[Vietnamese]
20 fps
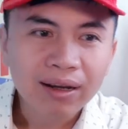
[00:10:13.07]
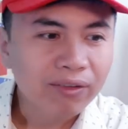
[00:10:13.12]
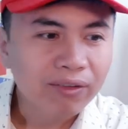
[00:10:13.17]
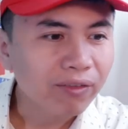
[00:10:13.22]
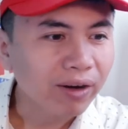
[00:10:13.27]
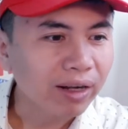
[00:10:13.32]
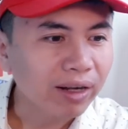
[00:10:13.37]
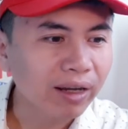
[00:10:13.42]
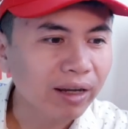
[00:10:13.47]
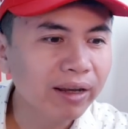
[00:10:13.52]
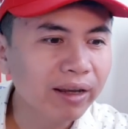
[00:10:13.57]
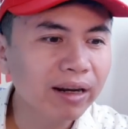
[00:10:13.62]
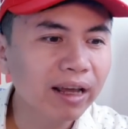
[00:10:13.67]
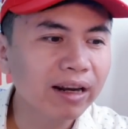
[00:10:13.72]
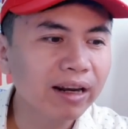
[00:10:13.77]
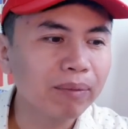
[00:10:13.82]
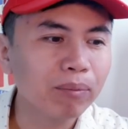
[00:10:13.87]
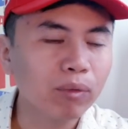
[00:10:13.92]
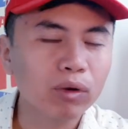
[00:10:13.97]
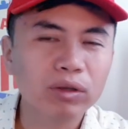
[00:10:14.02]
và thấy
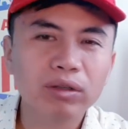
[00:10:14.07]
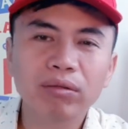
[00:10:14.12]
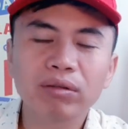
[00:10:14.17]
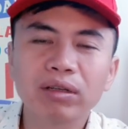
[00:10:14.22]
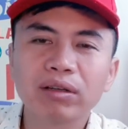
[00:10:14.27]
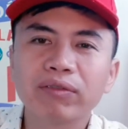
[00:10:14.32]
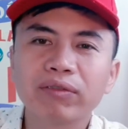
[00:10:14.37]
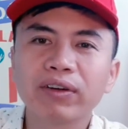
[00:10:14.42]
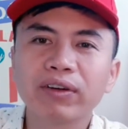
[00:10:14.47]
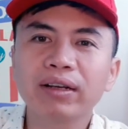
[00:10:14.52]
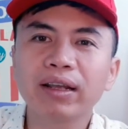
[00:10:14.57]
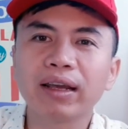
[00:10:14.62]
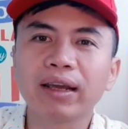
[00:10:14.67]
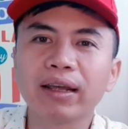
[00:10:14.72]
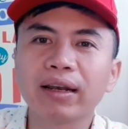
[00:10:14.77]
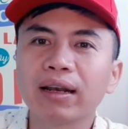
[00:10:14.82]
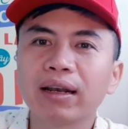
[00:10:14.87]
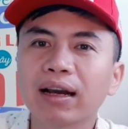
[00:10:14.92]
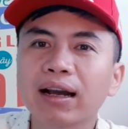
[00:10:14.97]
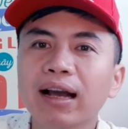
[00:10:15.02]
đây là một trong những vấn
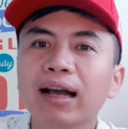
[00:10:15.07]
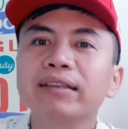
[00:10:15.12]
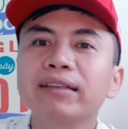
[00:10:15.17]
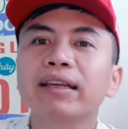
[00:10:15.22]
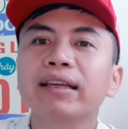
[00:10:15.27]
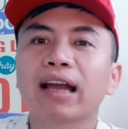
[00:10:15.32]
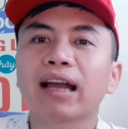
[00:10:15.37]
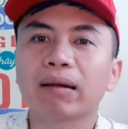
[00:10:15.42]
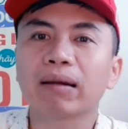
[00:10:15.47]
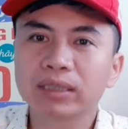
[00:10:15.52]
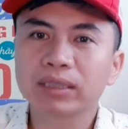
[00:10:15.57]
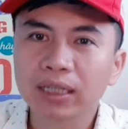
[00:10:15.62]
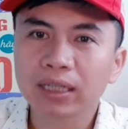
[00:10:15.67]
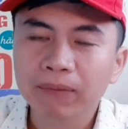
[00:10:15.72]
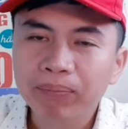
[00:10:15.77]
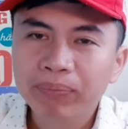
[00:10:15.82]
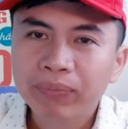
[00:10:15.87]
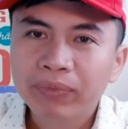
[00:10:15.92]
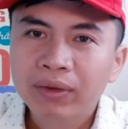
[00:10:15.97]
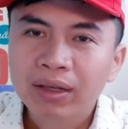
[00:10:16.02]
đề là khá nhạy cảm chưa
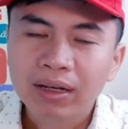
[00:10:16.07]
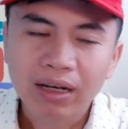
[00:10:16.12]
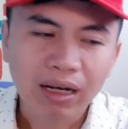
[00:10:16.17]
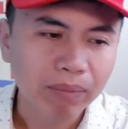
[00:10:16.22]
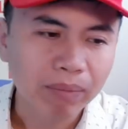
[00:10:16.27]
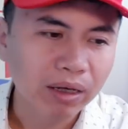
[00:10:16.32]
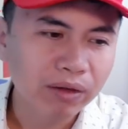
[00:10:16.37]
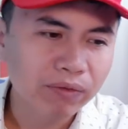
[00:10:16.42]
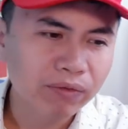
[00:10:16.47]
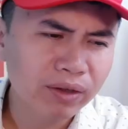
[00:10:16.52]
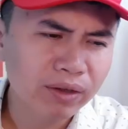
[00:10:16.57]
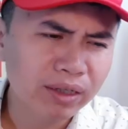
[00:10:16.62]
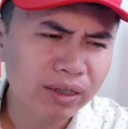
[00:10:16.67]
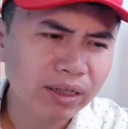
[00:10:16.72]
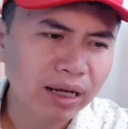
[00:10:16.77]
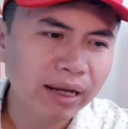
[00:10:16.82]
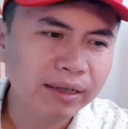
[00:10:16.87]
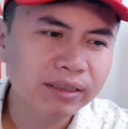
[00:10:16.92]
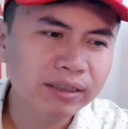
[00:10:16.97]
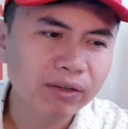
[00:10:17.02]
là bởi vì
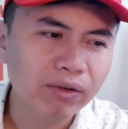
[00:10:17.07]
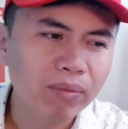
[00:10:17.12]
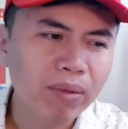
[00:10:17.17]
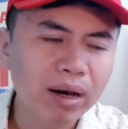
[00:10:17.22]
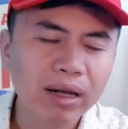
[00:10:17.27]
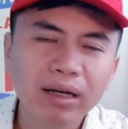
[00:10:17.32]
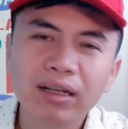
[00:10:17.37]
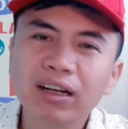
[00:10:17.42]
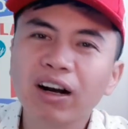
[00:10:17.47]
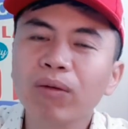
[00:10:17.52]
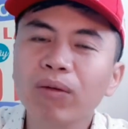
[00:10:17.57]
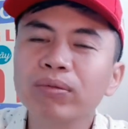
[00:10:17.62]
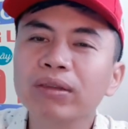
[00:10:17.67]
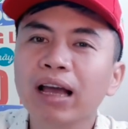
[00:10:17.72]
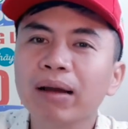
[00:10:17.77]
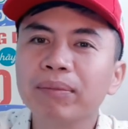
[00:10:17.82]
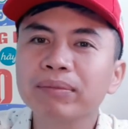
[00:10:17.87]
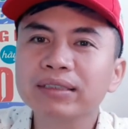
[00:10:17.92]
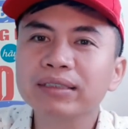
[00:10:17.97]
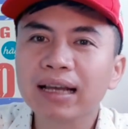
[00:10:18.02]
anh chị và các bạn không
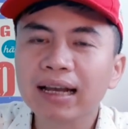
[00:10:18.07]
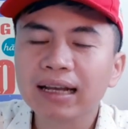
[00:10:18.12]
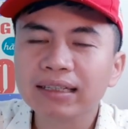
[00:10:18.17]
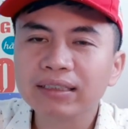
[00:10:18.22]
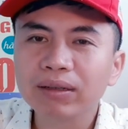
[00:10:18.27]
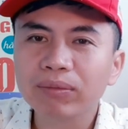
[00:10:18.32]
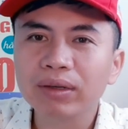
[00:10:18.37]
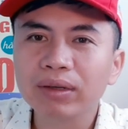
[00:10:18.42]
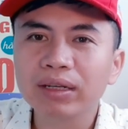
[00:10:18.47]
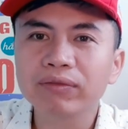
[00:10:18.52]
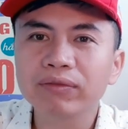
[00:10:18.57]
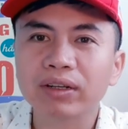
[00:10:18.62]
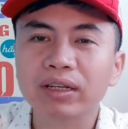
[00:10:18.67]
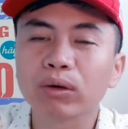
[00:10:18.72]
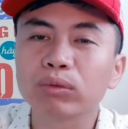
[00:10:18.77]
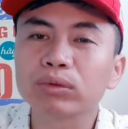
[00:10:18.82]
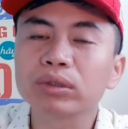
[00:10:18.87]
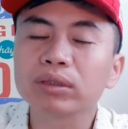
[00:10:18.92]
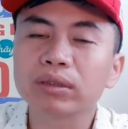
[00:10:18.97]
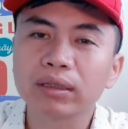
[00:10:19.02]
tham gia trong cái lĩnh vực
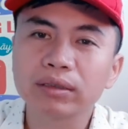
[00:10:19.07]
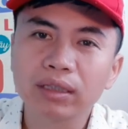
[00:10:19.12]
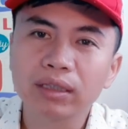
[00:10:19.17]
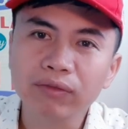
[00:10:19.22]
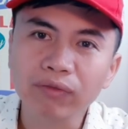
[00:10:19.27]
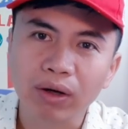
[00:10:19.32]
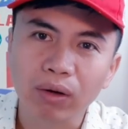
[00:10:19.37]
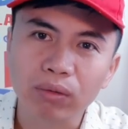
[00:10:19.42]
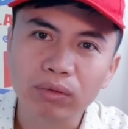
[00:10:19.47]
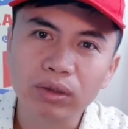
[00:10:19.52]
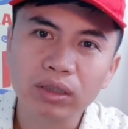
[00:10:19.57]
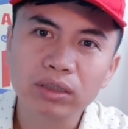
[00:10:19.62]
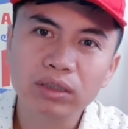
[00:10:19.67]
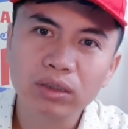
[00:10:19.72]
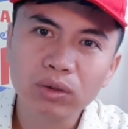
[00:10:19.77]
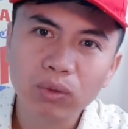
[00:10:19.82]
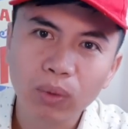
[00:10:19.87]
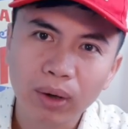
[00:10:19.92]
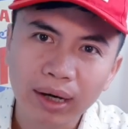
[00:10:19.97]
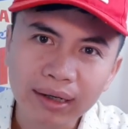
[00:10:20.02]
đầu tư tài chính và đầu tư
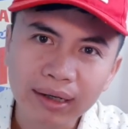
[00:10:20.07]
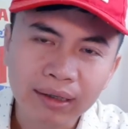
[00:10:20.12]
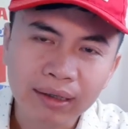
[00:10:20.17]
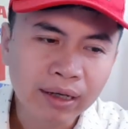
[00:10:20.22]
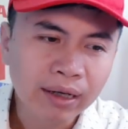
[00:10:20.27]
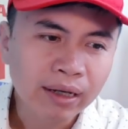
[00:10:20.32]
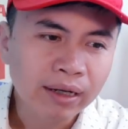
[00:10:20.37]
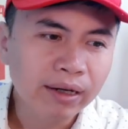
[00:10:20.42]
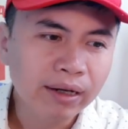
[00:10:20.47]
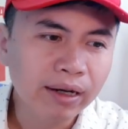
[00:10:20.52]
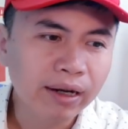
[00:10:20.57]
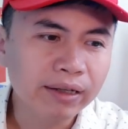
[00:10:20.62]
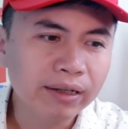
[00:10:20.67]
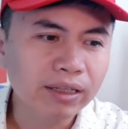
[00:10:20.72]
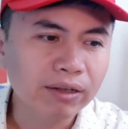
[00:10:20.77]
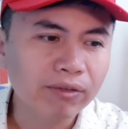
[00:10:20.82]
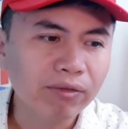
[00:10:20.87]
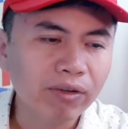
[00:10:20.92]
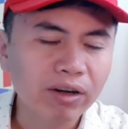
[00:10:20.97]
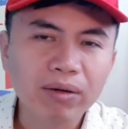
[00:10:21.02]
chứng khoán nên anh
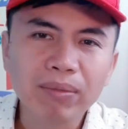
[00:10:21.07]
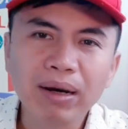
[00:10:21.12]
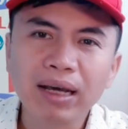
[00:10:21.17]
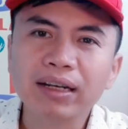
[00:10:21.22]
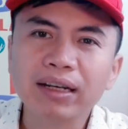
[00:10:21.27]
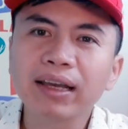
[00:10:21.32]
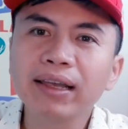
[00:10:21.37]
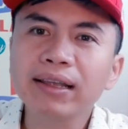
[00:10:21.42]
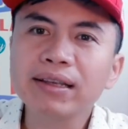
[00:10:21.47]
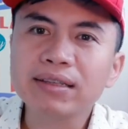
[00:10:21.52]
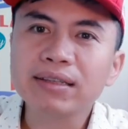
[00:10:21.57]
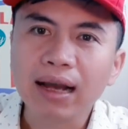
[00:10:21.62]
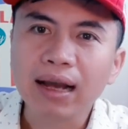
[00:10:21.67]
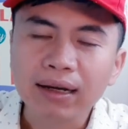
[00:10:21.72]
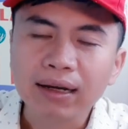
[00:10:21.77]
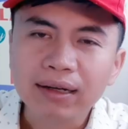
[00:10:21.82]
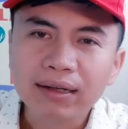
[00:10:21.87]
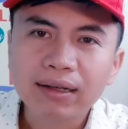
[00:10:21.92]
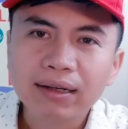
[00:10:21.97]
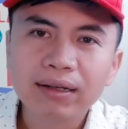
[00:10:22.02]
chị và các bạn nghĩ rằng
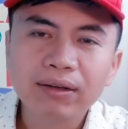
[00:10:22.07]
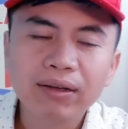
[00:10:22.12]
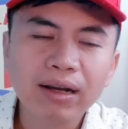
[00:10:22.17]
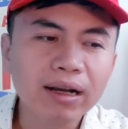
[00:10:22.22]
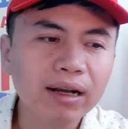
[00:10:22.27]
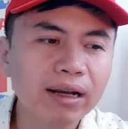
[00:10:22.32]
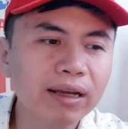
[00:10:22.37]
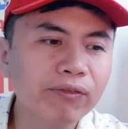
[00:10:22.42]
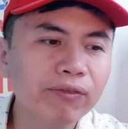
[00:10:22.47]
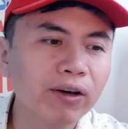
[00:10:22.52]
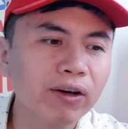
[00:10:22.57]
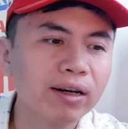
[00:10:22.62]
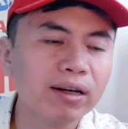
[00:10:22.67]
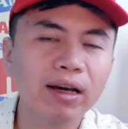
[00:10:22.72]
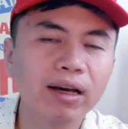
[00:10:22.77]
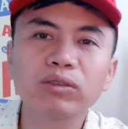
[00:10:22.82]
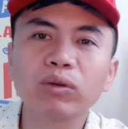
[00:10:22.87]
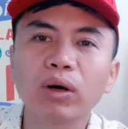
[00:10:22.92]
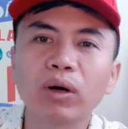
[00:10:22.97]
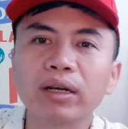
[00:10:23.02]
các cái phần
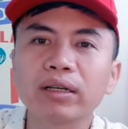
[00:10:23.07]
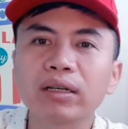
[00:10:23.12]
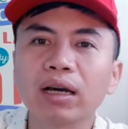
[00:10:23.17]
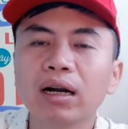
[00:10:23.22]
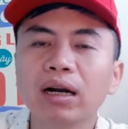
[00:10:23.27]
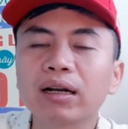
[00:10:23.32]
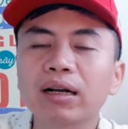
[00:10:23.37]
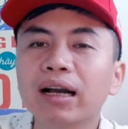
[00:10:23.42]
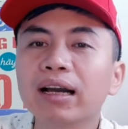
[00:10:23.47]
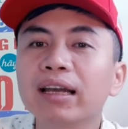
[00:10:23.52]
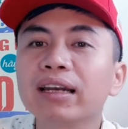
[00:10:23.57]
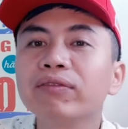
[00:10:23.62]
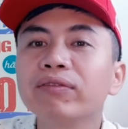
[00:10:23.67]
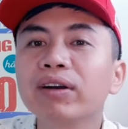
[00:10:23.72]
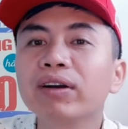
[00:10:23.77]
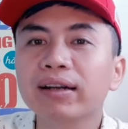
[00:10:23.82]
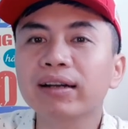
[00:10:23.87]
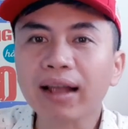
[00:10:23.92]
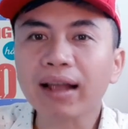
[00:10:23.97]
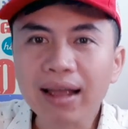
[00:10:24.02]
lợi nhuận ở các cái lĩnh
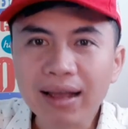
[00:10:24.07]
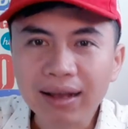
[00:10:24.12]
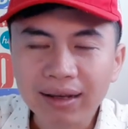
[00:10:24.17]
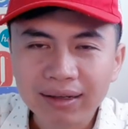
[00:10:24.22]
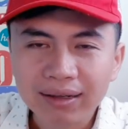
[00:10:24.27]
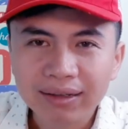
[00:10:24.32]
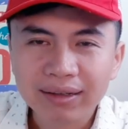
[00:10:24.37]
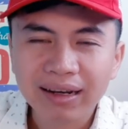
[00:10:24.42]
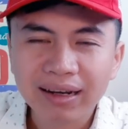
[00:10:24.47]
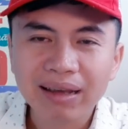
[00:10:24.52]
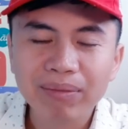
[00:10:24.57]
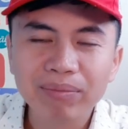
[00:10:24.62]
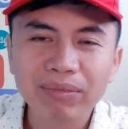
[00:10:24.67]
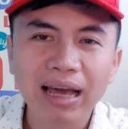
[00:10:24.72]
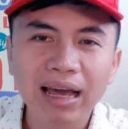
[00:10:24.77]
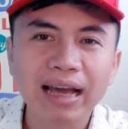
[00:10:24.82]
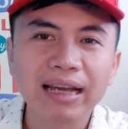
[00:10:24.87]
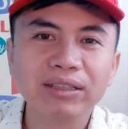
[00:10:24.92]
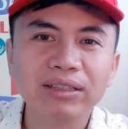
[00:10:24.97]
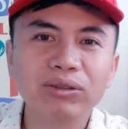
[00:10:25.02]
vực khác đem
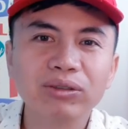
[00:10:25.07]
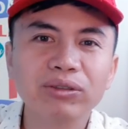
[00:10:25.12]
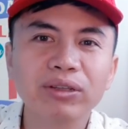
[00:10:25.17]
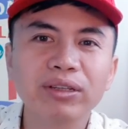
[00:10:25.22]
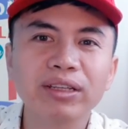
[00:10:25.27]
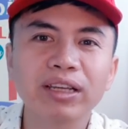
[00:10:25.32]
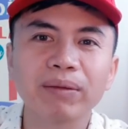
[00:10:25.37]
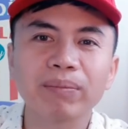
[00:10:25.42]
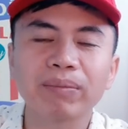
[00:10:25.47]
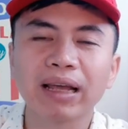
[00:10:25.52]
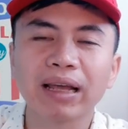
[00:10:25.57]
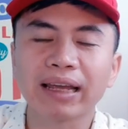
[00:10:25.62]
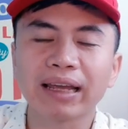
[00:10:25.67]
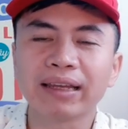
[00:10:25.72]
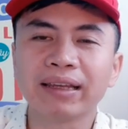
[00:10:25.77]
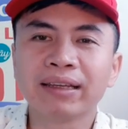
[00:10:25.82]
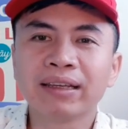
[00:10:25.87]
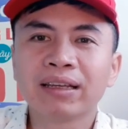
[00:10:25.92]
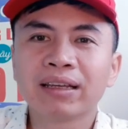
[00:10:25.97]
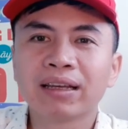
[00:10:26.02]
lại cho doanh nghiệp này
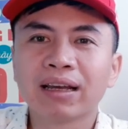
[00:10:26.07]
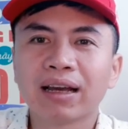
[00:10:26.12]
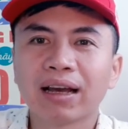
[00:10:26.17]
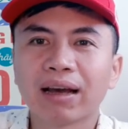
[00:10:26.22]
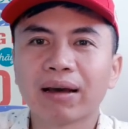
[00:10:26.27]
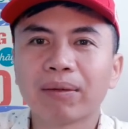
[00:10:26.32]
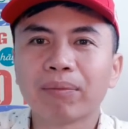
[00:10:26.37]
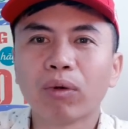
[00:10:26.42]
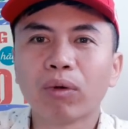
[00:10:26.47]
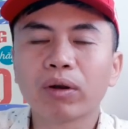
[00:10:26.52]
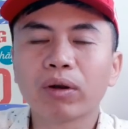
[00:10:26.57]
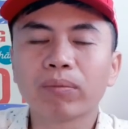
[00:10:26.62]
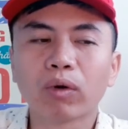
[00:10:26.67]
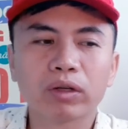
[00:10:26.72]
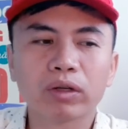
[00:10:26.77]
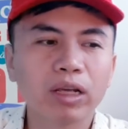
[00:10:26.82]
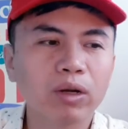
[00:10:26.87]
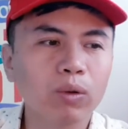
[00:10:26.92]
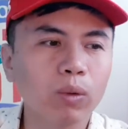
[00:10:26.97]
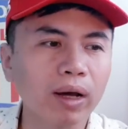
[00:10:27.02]
à, một
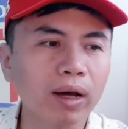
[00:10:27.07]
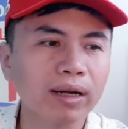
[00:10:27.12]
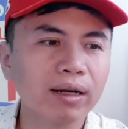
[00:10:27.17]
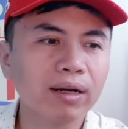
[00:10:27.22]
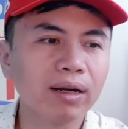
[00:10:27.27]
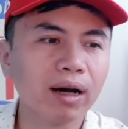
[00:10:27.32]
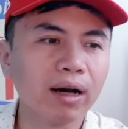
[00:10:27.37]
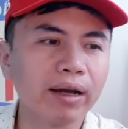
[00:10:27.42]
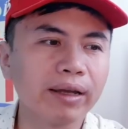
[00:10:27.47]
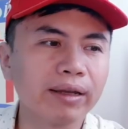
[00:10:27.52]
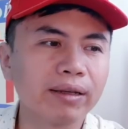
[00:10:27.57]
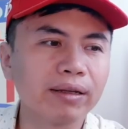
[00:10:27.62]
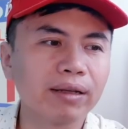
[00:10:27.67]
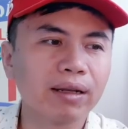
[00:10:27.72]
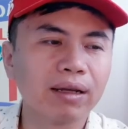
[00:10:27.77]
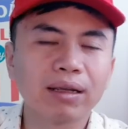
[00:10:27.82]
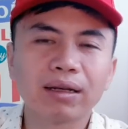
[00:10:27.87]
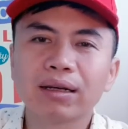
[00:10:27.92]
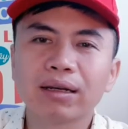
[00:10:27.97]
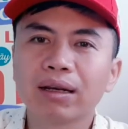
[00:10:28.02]
một cái khoản lợi à,